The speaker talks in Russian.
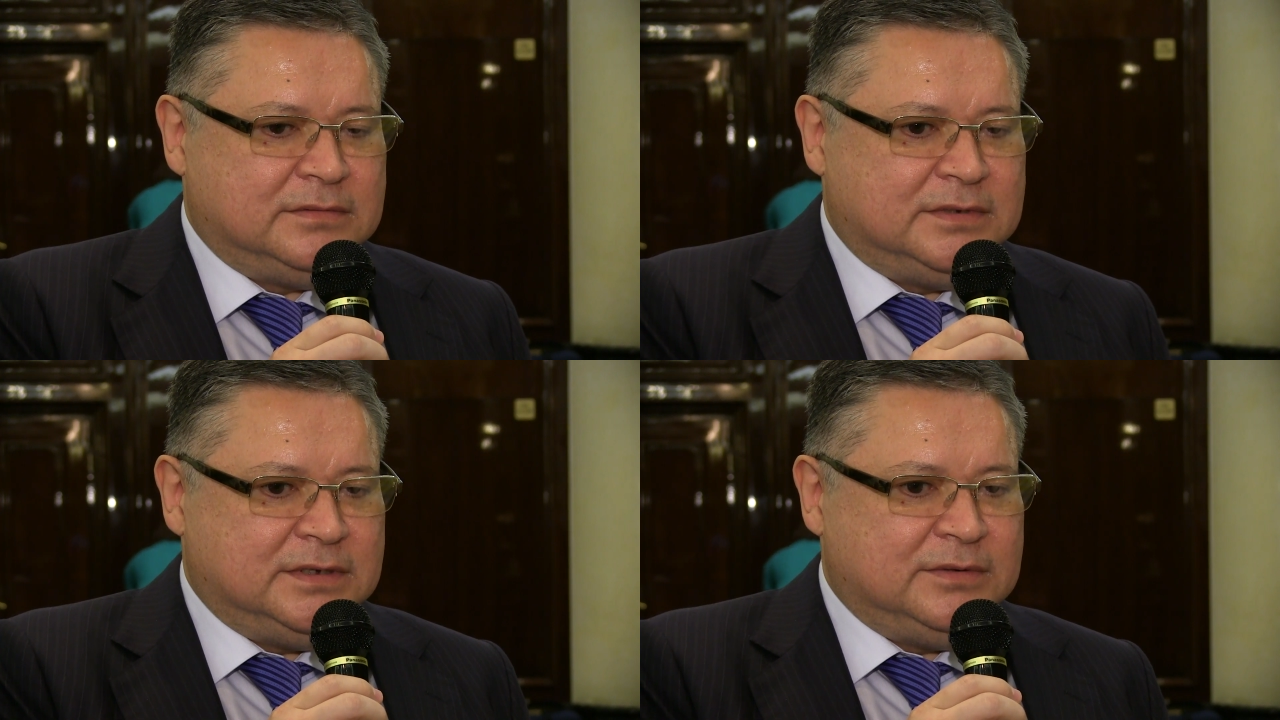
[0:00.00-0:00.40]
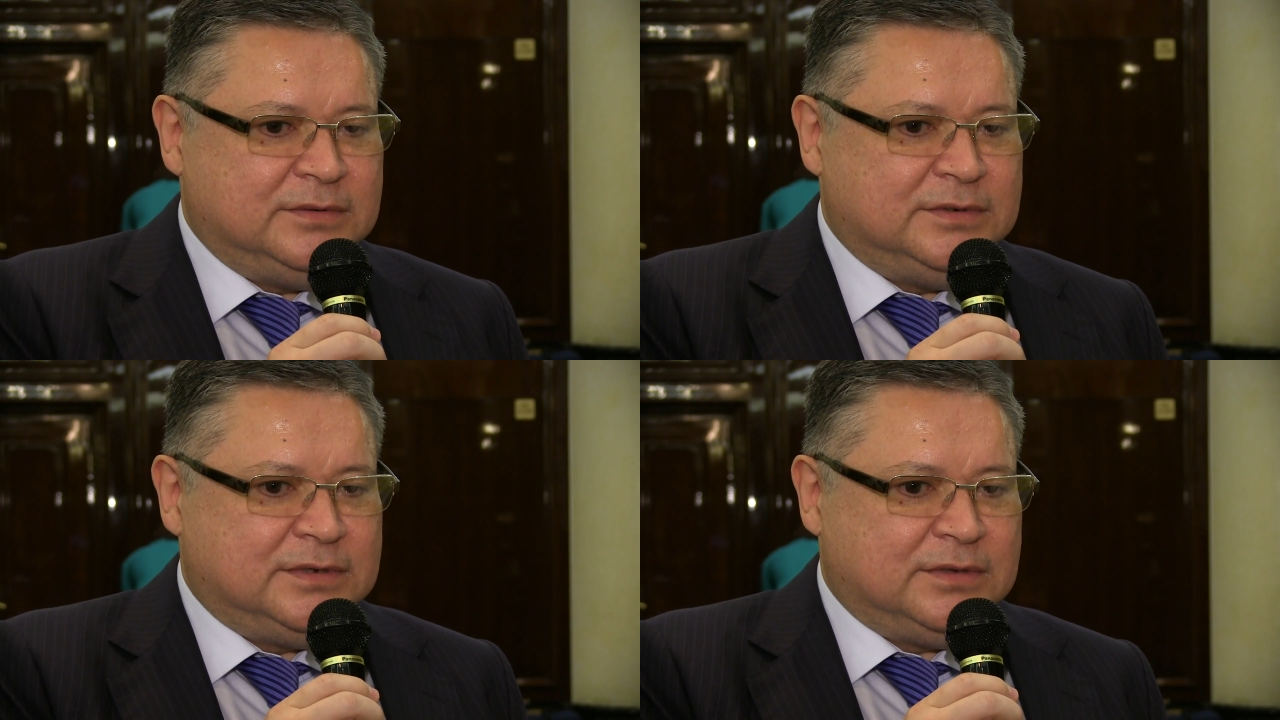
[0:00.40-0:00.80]
те
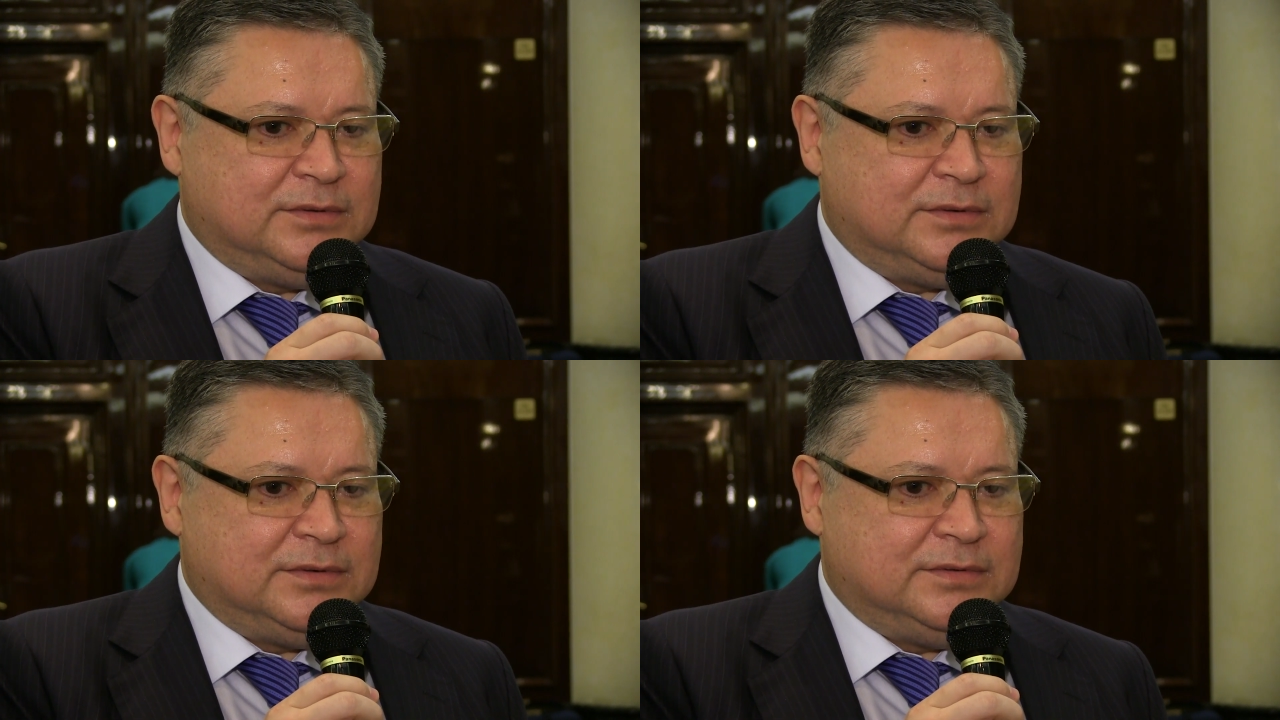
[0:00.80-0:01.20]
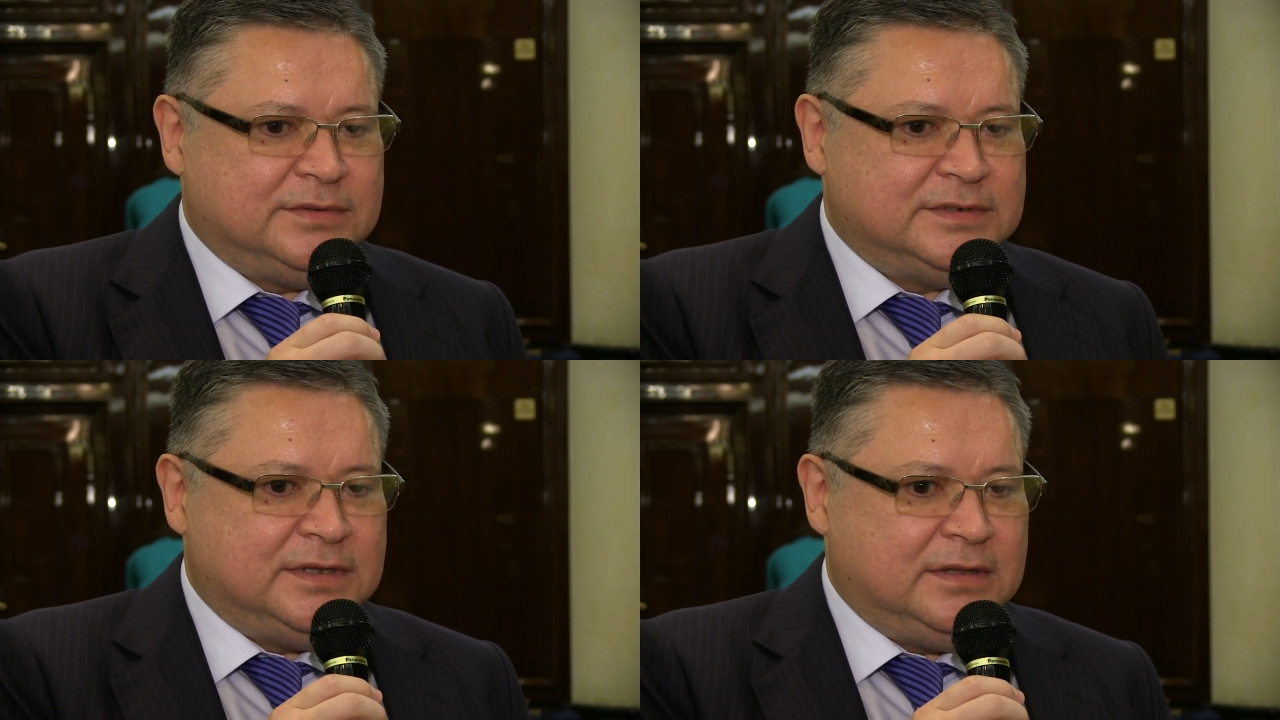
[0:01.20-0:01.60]
люди, которых
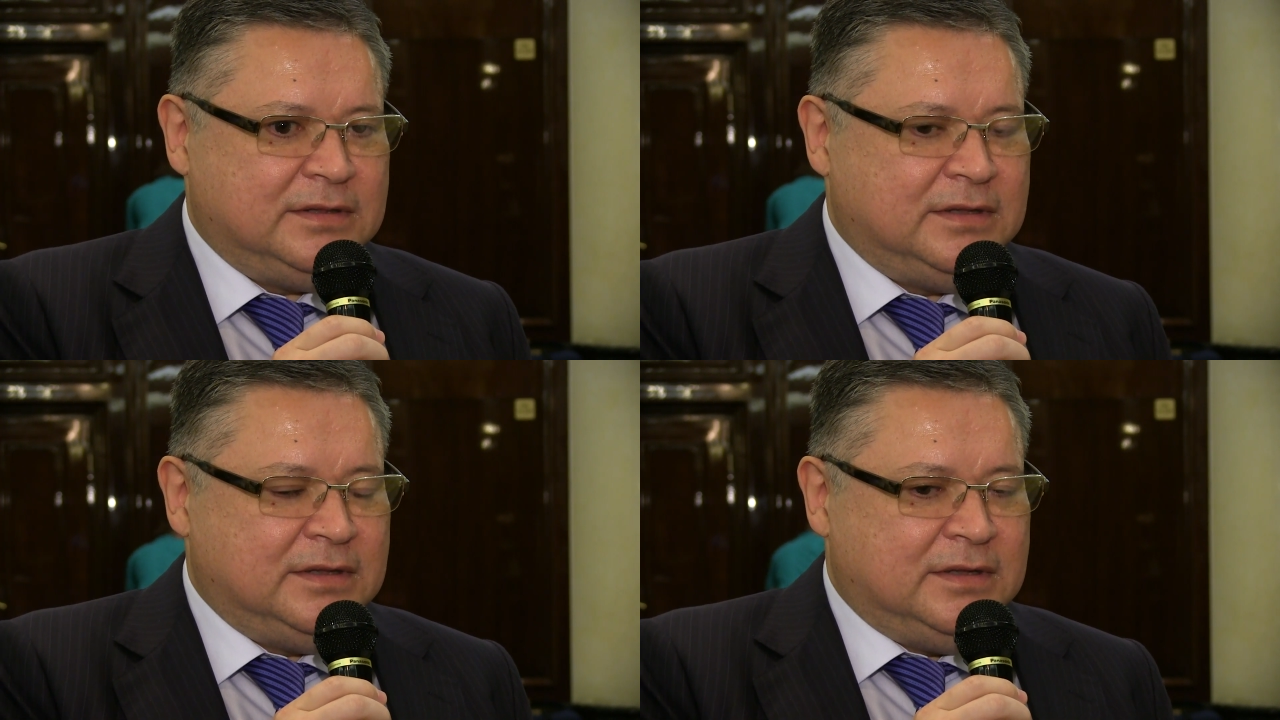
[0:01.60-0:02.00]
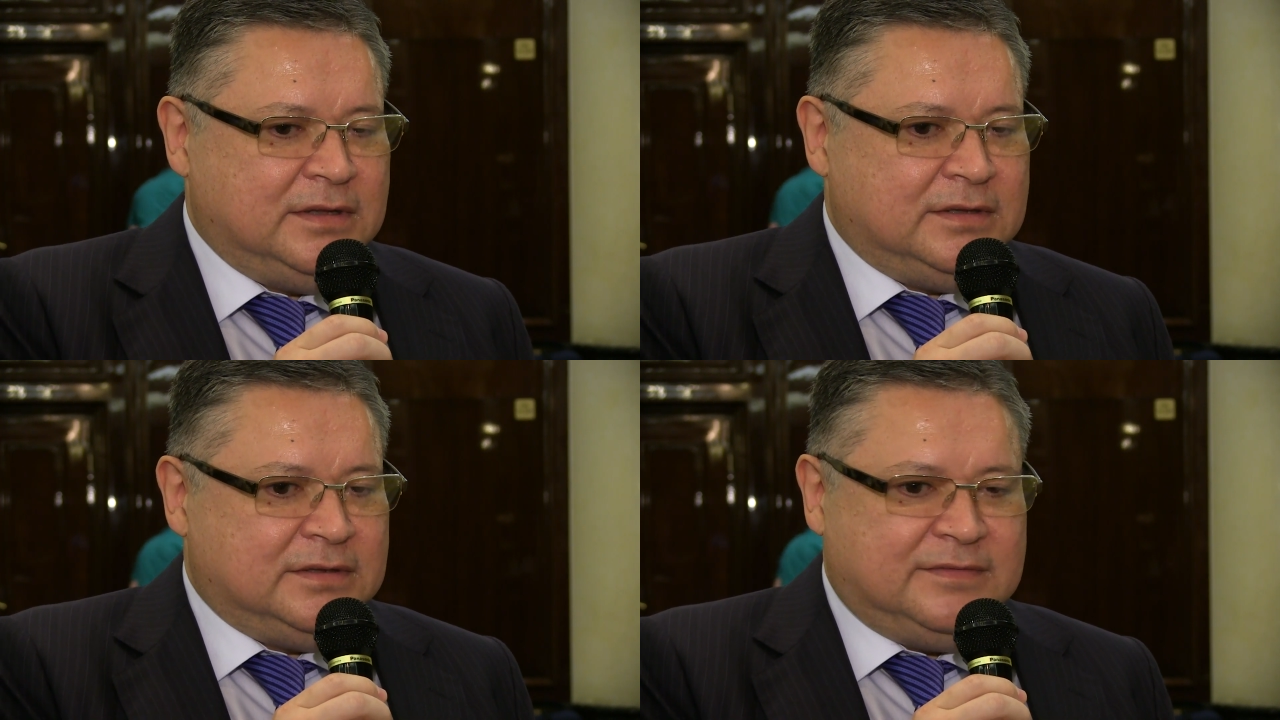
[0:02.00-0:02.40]
он знал
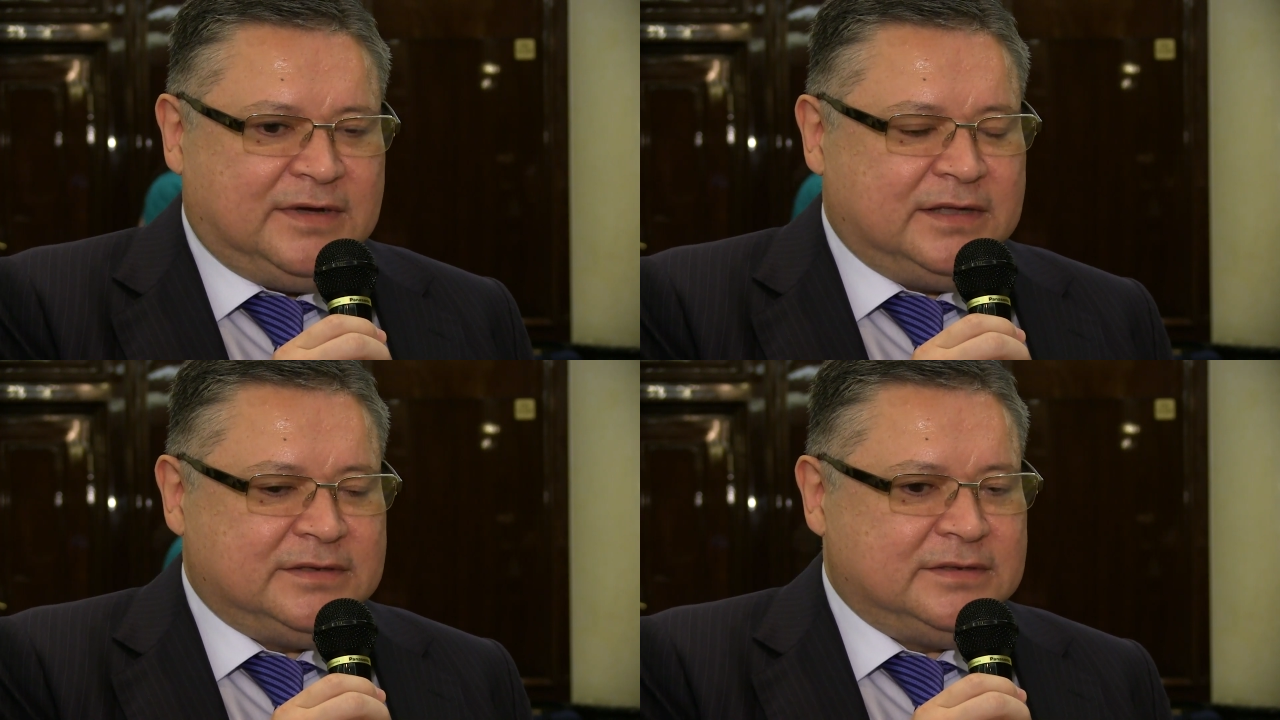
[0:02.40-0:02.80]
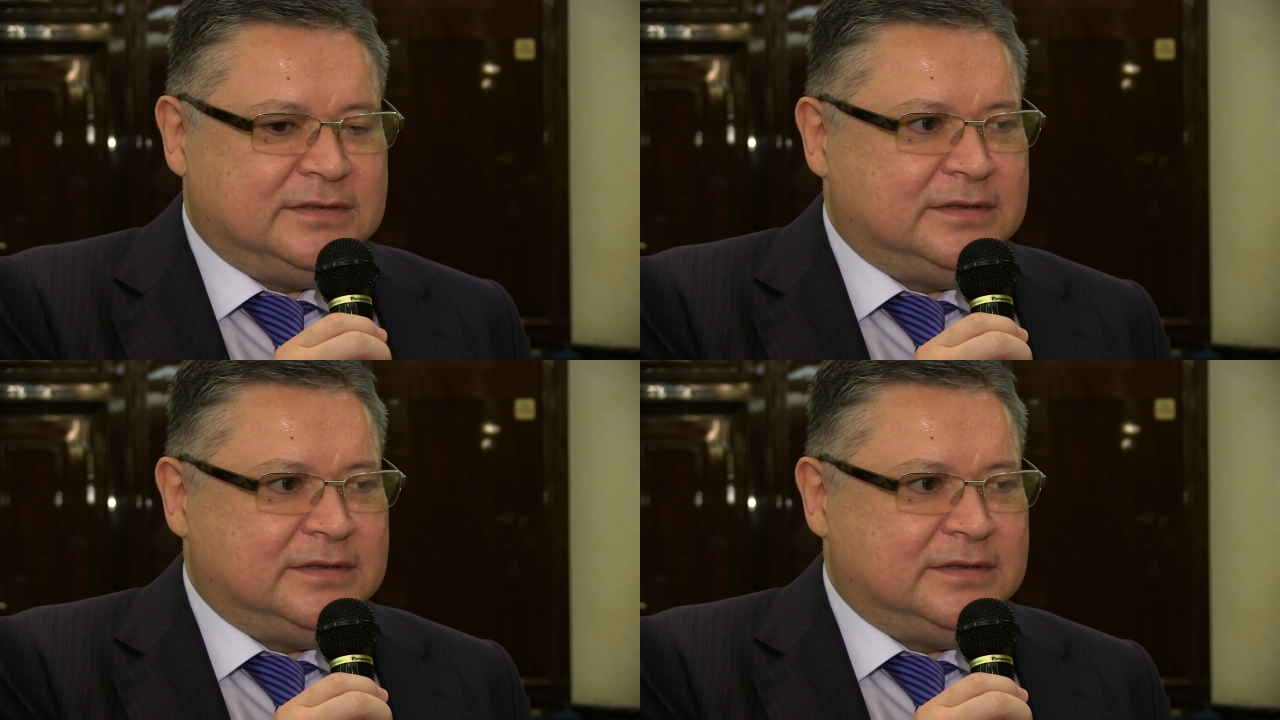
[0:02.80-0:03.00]
20,